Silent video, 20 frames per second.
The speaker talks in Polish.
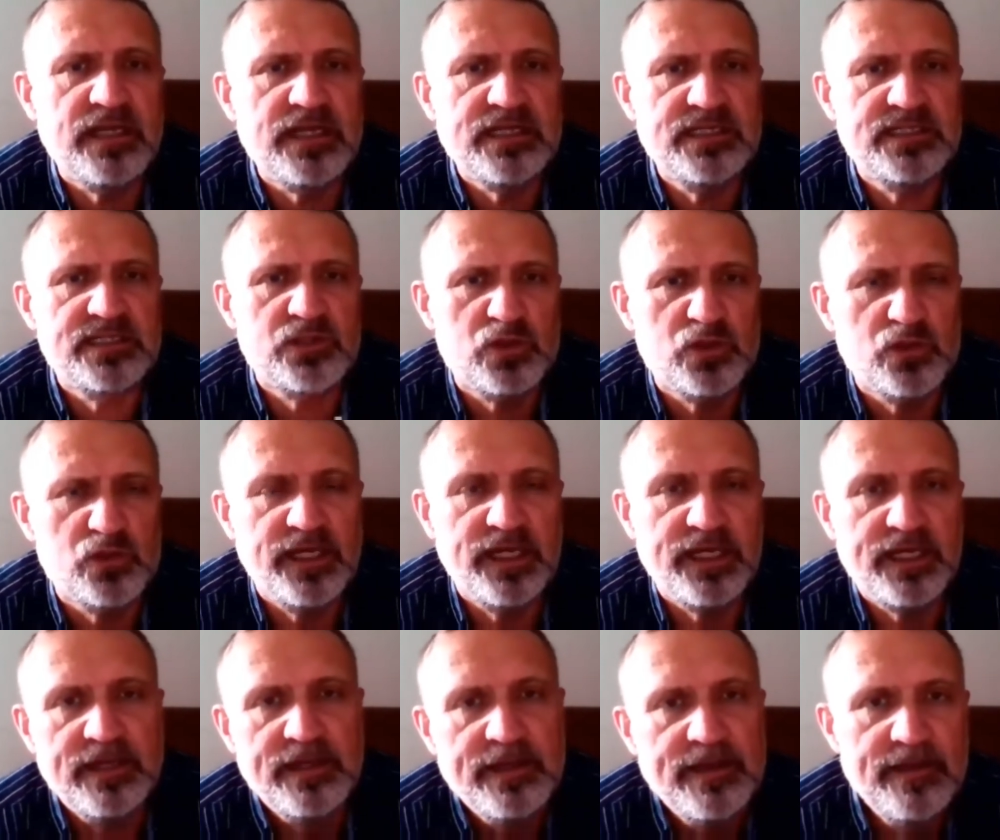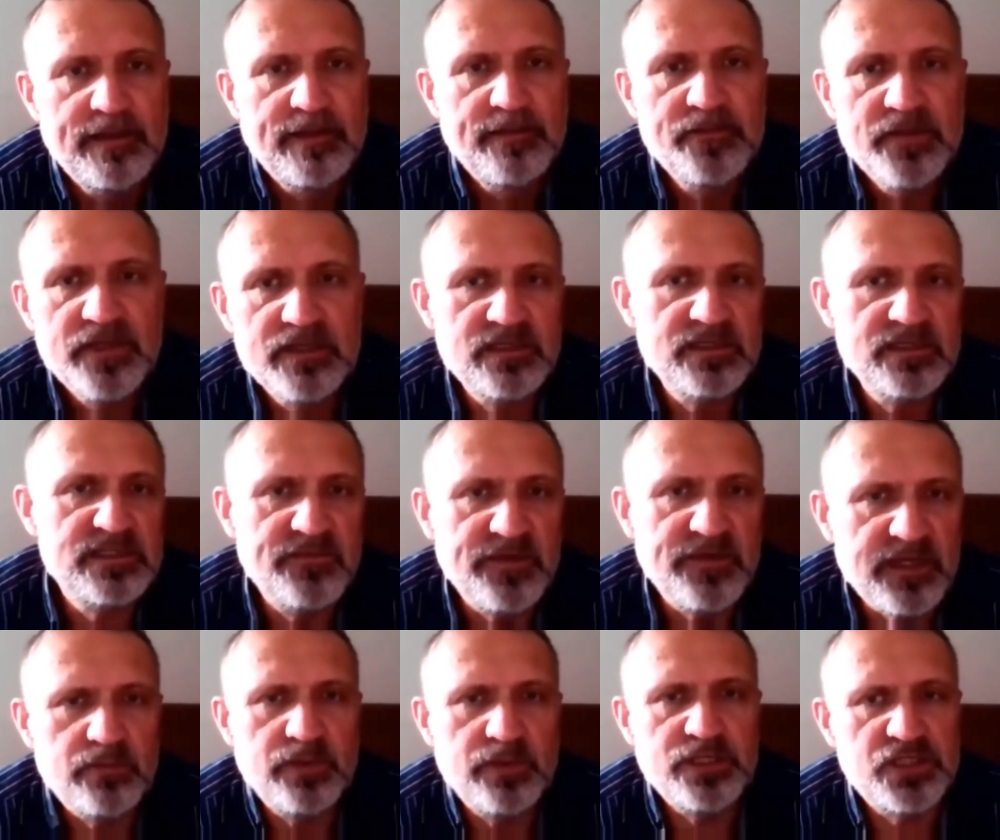stosunek
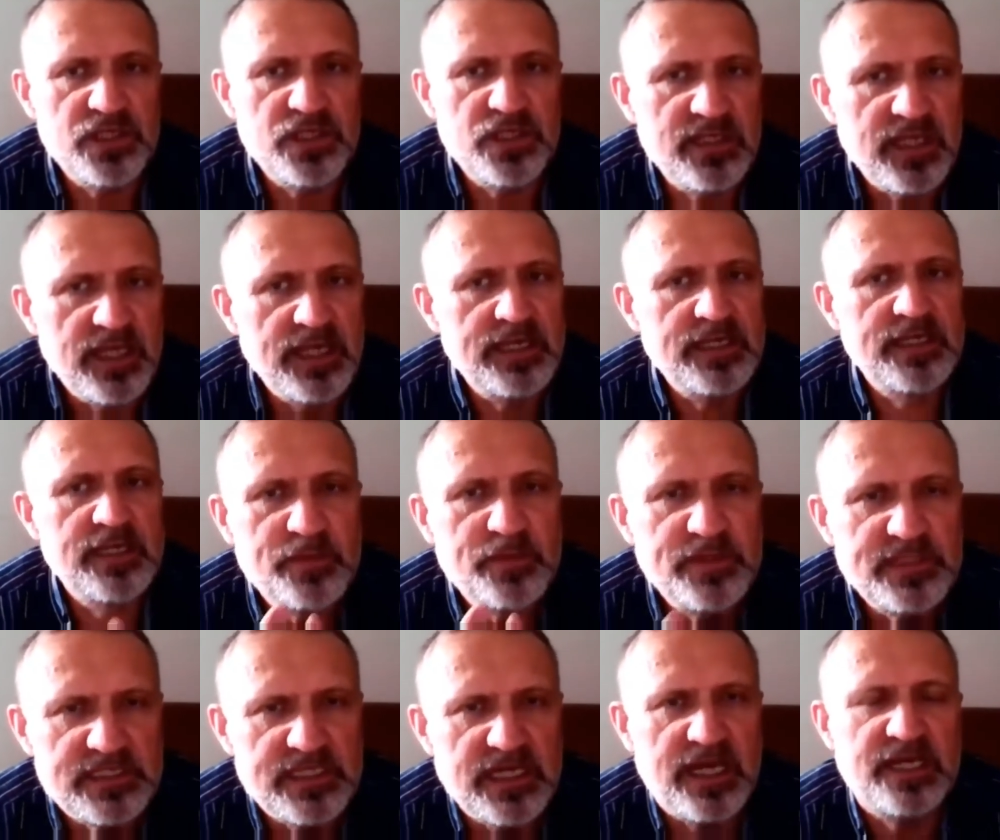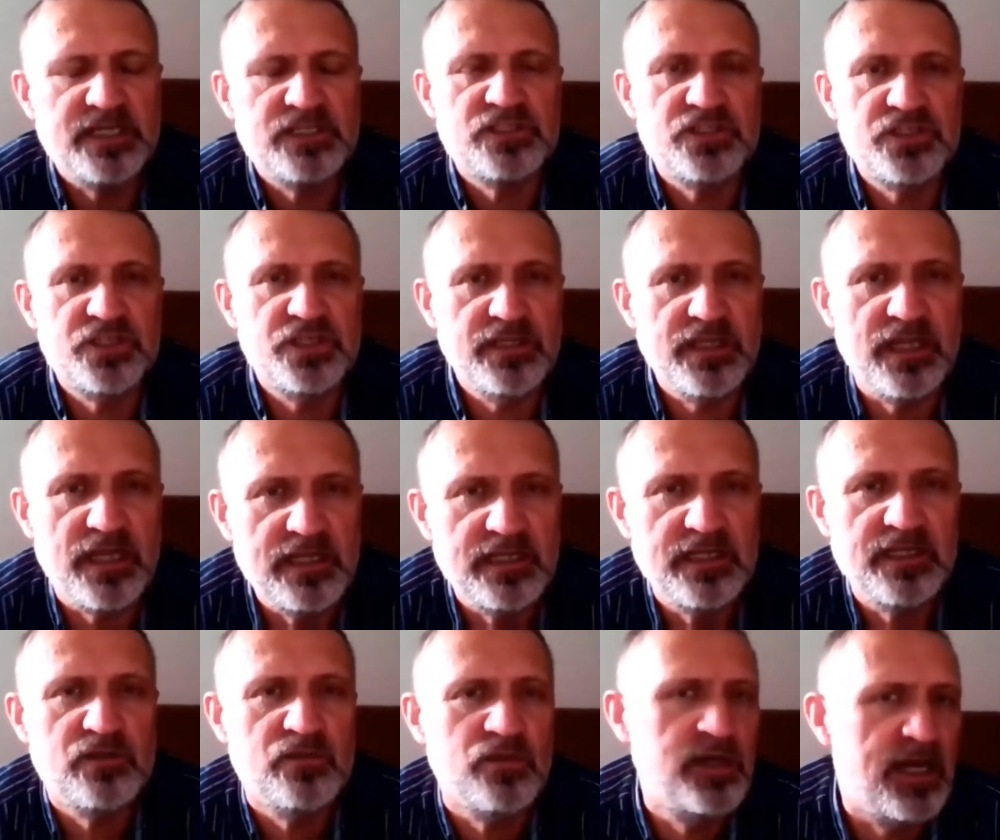zwykły czytelnik, pisarz, czytelnik,
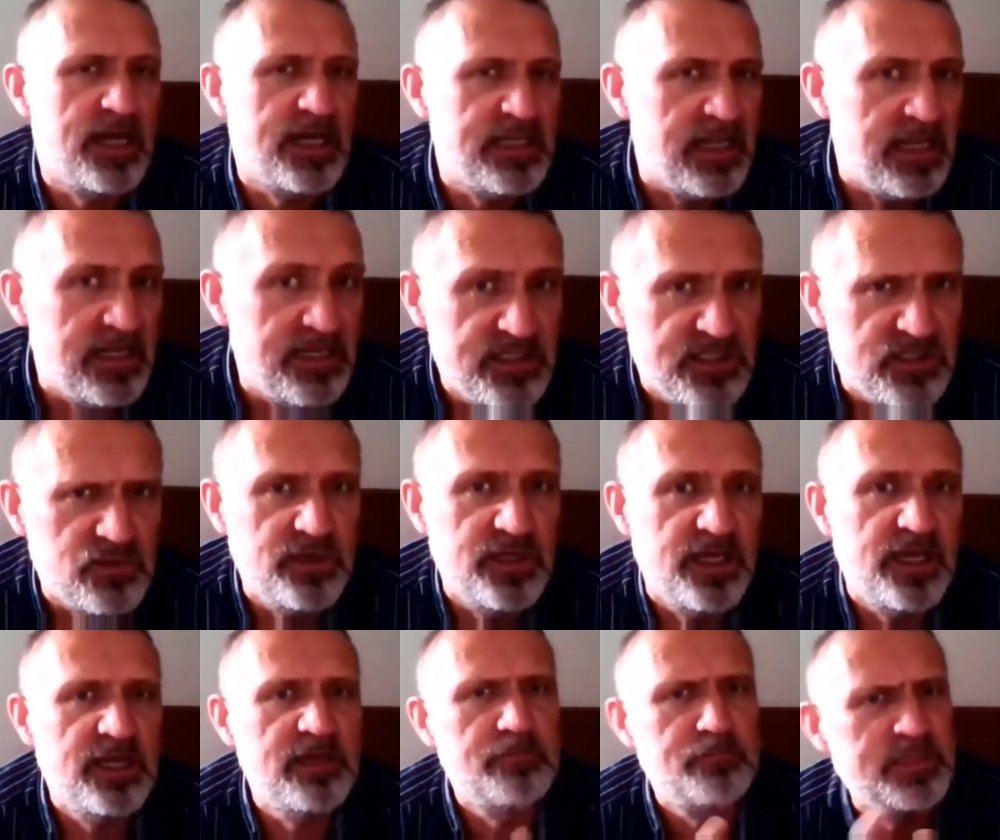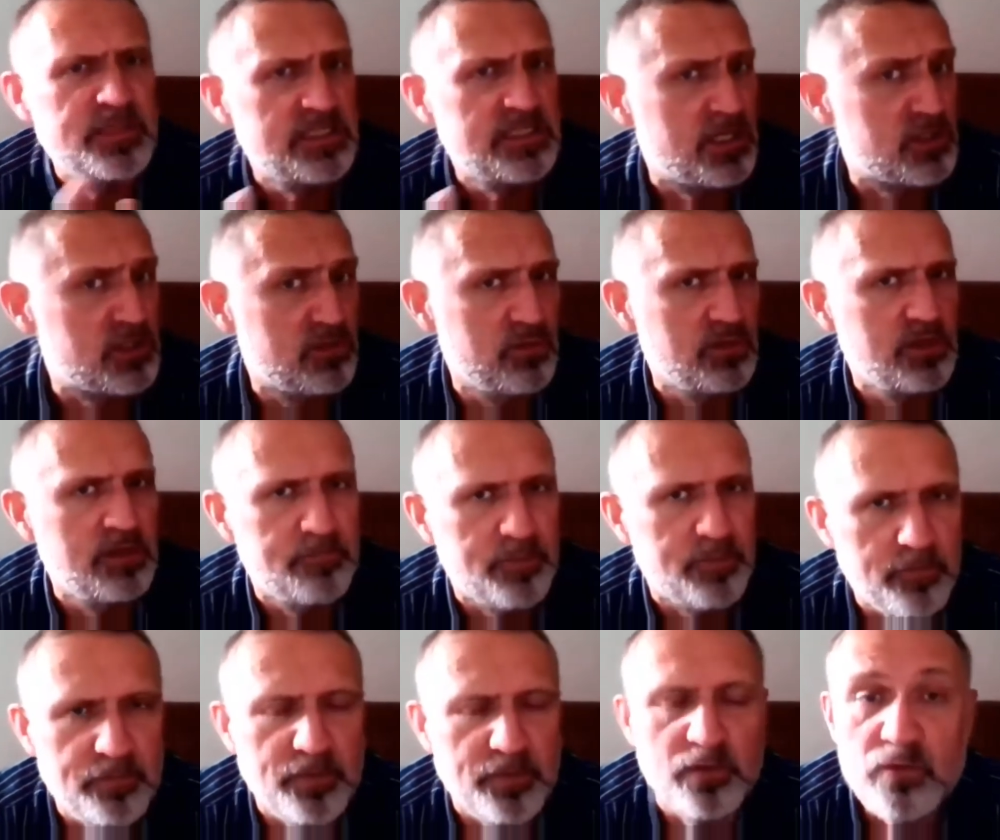który analizuje i pisarz, który
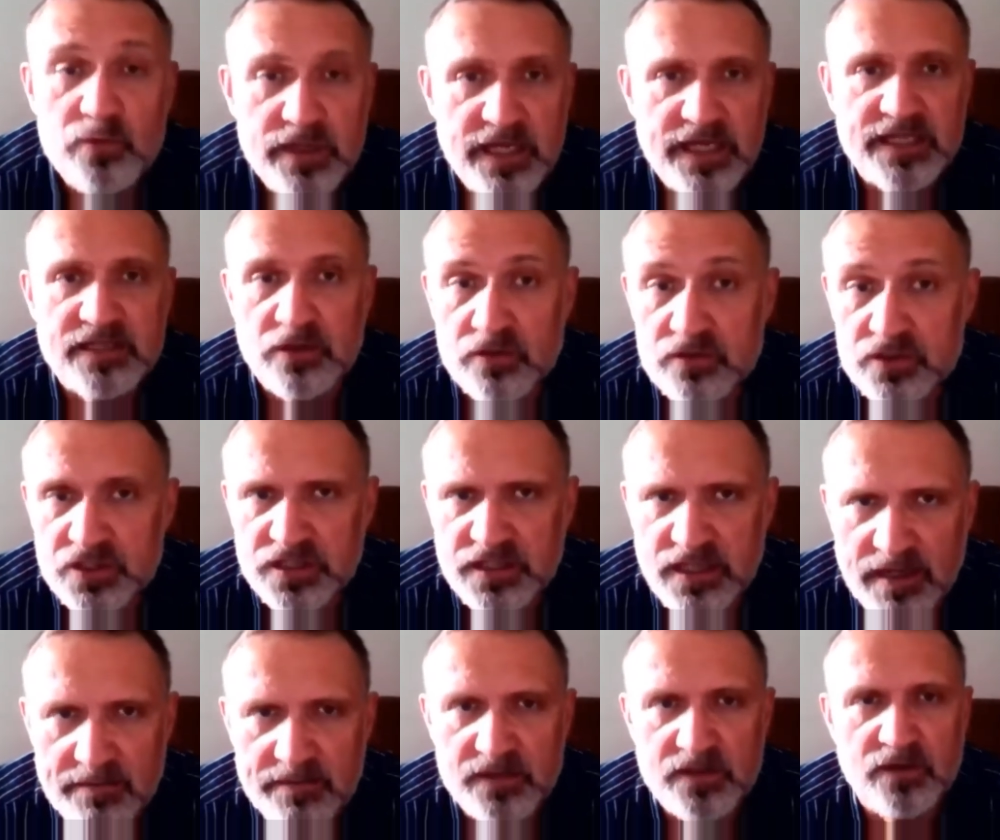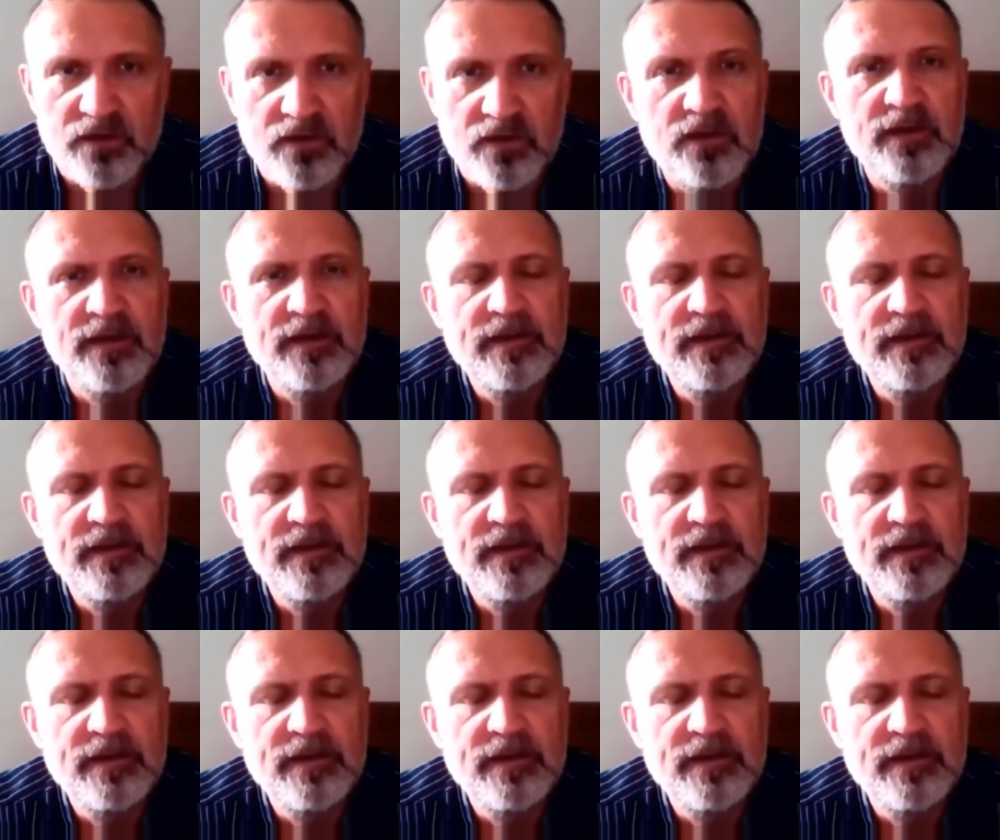proponuje to czy tamto,